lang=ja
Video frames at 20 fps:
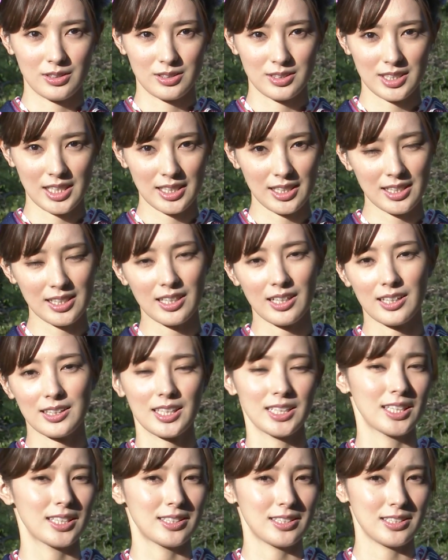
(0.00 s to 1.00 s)
素敵な
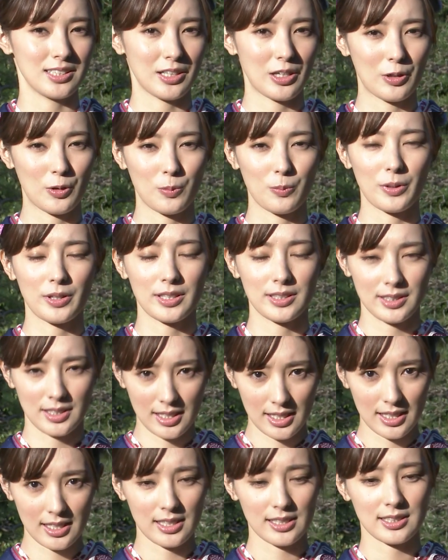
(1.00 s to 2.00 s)
方たちに囲まれ
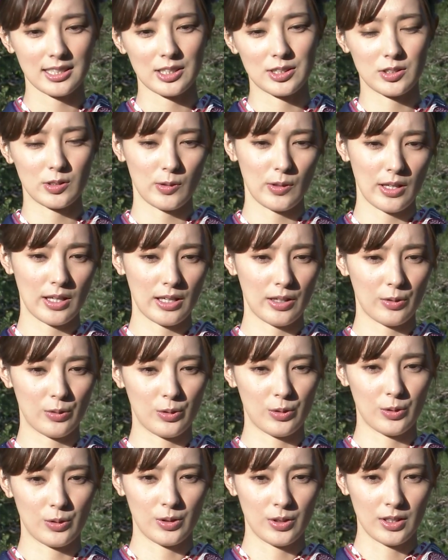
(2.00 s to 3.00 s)
て撮影
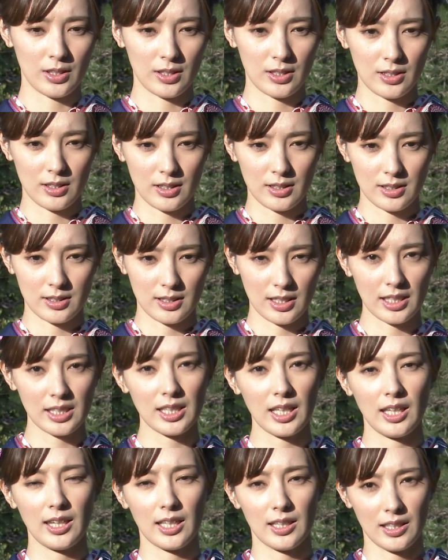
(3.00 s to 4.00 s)
をでき
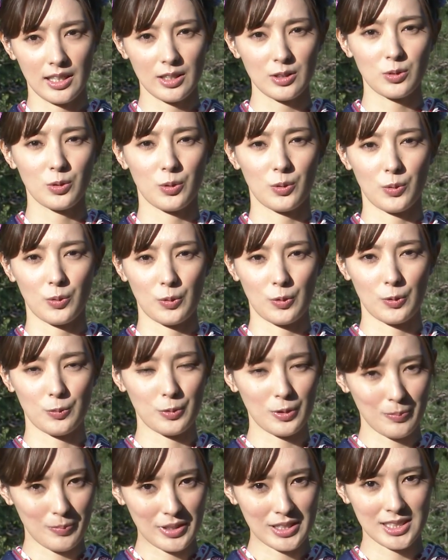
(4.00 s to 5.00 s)
ていたなと
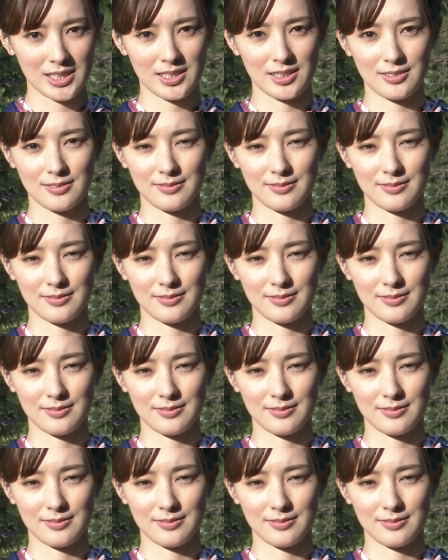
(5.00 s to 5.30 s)
思います